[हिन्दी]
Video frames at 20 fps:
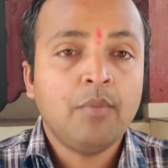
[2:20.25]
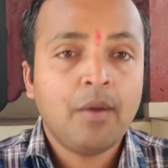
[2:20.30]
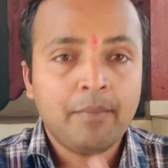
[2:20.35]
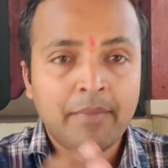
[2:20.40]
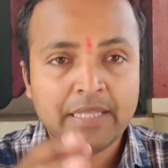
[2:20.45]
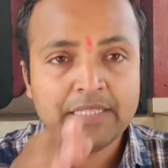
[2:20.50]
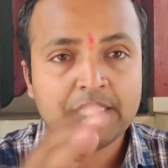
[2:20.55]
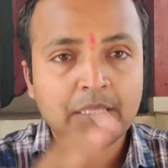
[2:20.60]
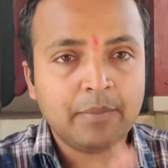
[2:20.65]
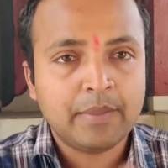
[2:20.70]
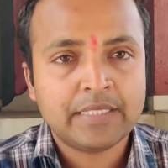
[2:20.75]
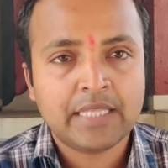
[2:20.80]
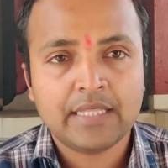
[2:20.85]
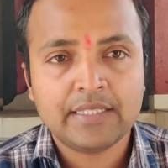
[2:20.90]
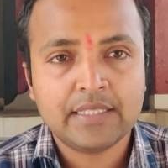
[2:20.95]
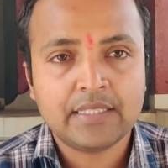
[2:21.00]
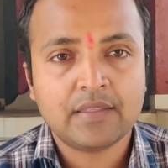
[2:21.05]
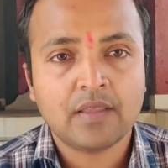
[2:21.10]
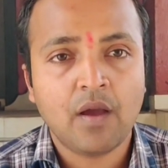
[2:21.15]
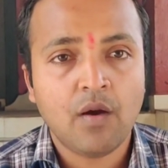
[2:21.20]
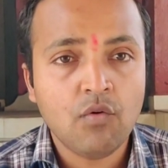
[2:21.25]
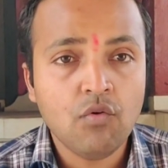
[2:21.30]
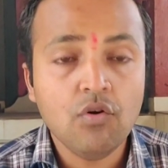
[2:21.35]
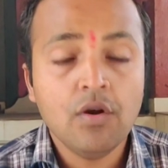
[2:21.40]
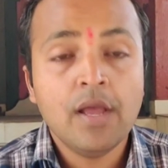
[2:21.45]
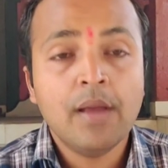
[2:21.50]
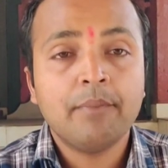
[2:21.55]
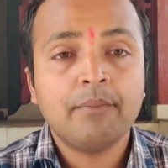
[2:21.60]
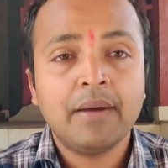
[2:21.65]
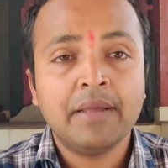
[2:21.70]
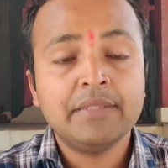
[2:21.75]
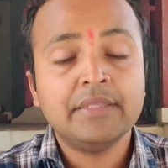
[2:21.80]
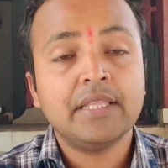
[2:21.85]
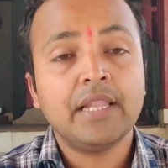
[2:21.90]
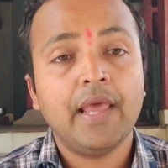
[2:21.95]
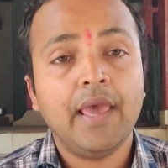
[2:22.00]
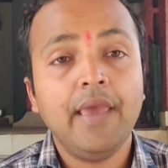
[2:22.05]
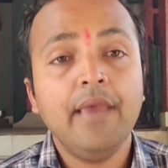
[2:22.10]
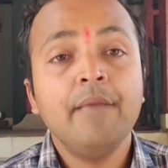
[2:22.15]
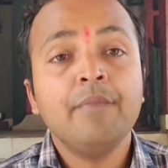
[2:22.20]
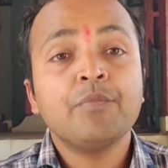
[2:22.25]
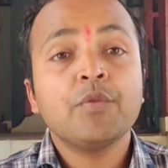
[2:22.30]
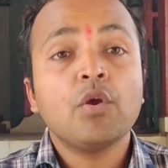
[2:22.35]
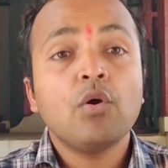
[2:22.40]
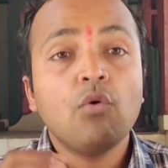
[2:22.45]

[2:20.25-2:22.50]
मैं मंत्र बता देता हूँ मंत्र है